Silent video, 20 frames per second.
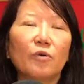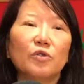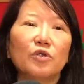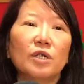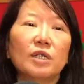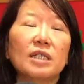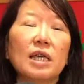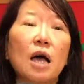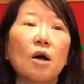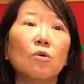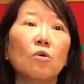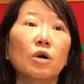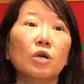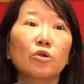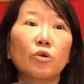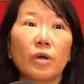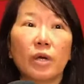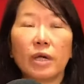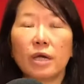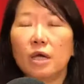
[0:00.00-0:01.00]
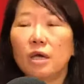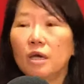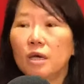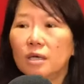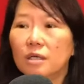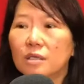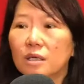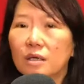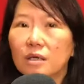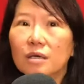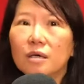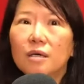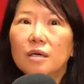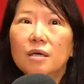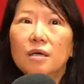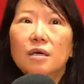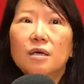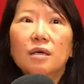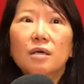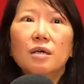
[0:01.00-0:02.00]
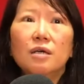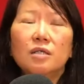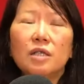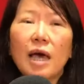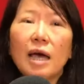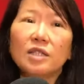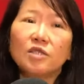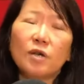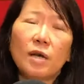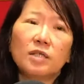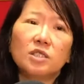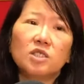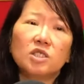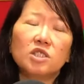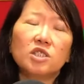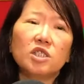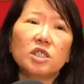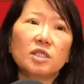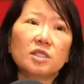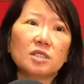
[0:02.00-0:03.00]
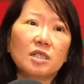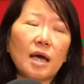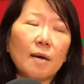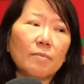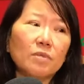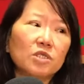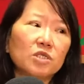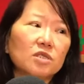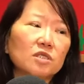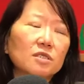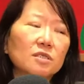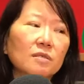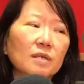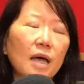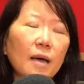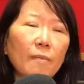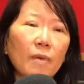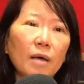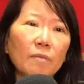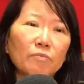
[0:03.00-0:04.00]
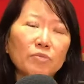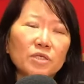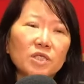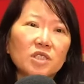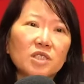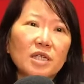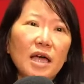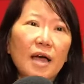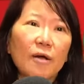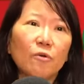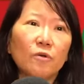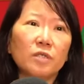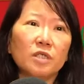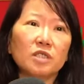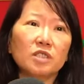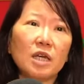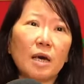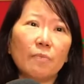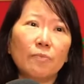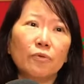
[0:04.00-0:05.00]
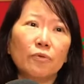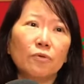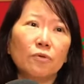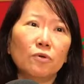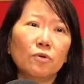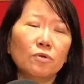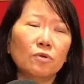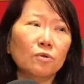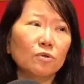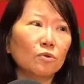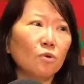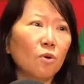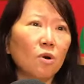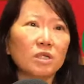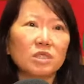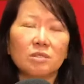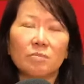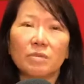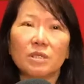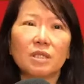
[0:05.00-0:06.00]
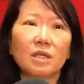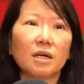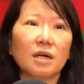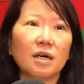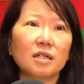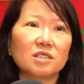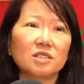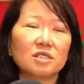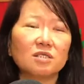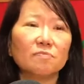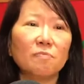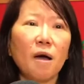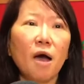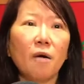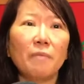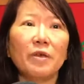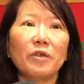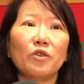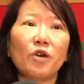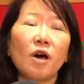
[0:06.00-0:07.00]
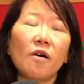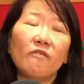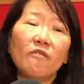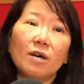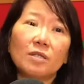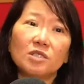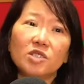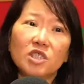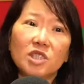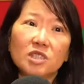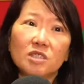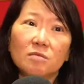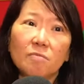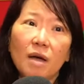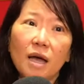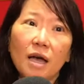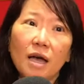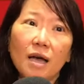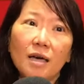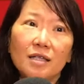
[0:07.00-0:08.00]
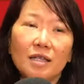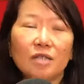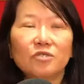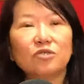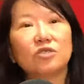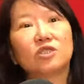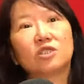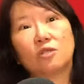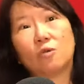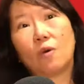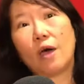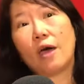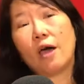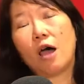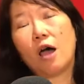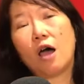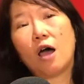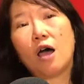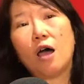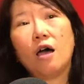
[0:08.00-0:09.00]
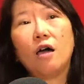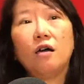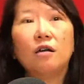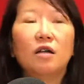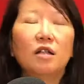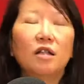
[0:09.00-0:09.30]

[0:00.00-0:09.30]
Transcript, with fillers: 我觉得羊火腿其 h 我爱啊！大家喜欢吃 cheese，他们吃他们不是吃韩国的香扑锅什么的，吃泡面都要放 cheese 吗？他就喜欢吃面条，